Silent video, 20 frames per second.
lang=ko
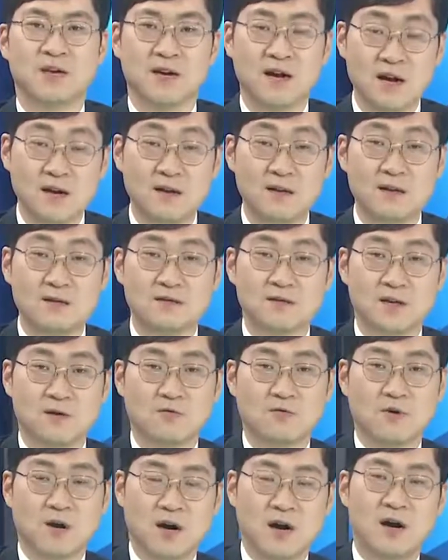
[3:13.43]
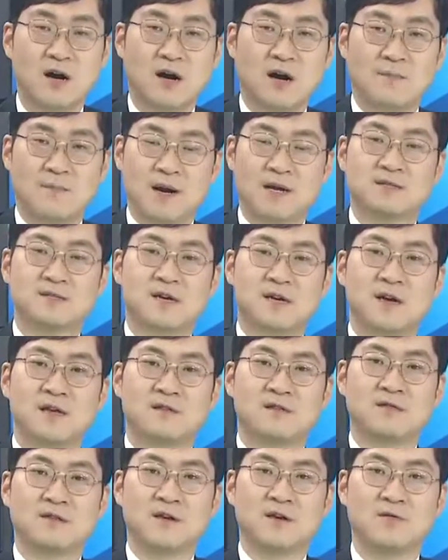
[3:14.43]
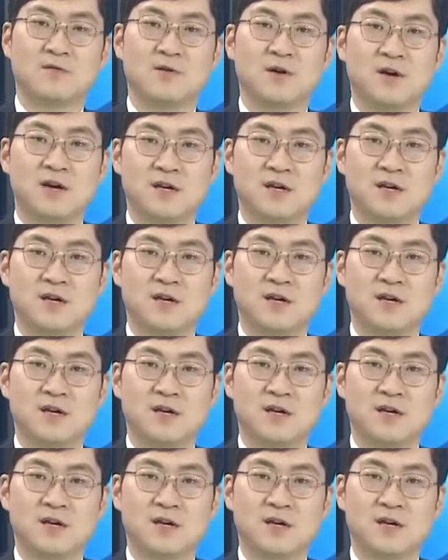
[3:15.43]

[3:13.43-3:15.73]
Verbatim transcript: 깔리는 사고가 발생했는데요.